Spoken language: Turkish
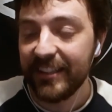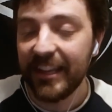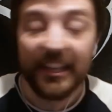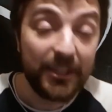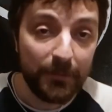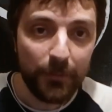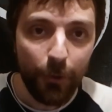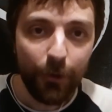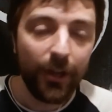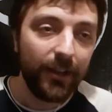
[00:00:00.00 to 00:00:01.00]
eğitimim
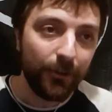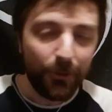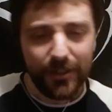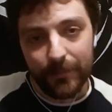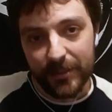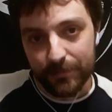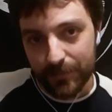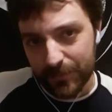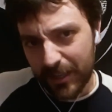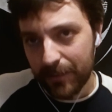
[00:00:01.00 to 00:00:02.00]
yok. Oradan
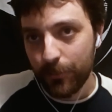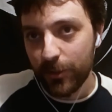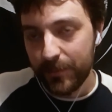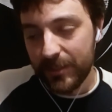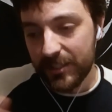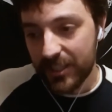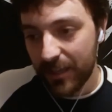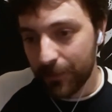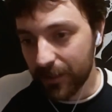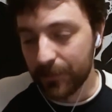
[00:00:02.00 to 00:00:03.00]
ben daha böyle bir
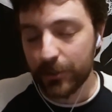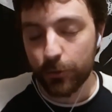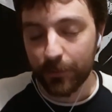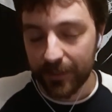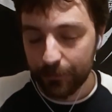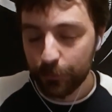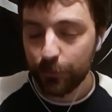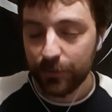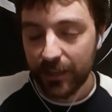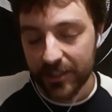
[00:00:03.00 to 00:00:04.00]
şeye bağlamak istiyorum.
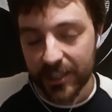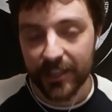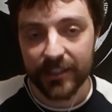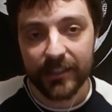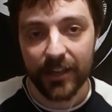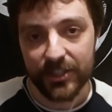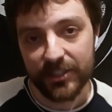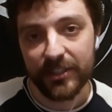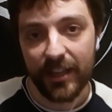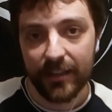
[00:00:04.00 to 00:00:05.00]
Bunun gerçek hayattaki
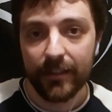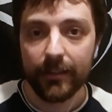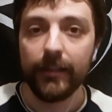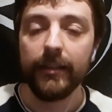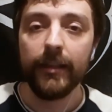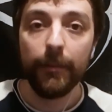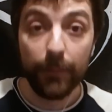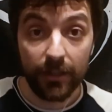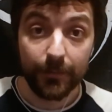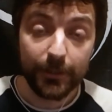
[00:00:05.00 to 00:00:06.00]
karşılığına hani
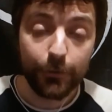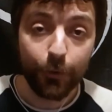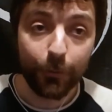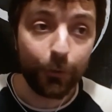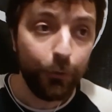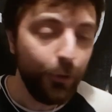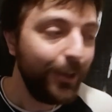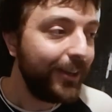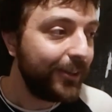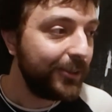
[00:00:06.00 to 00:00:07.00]
bağlamak istiyorum konuyu.
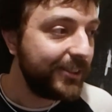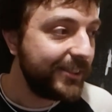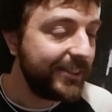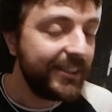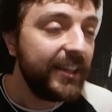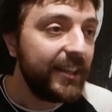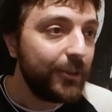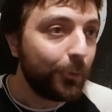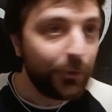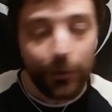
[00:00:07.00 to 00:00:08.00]
E,
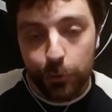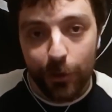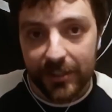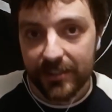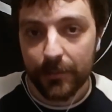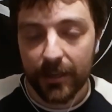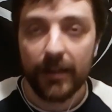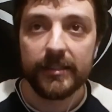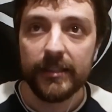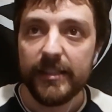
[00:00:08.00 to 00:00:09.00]
o da şu aslına
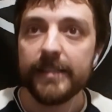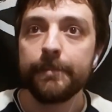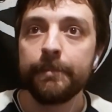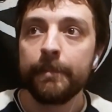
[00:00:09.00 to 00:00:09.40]
bakarsanız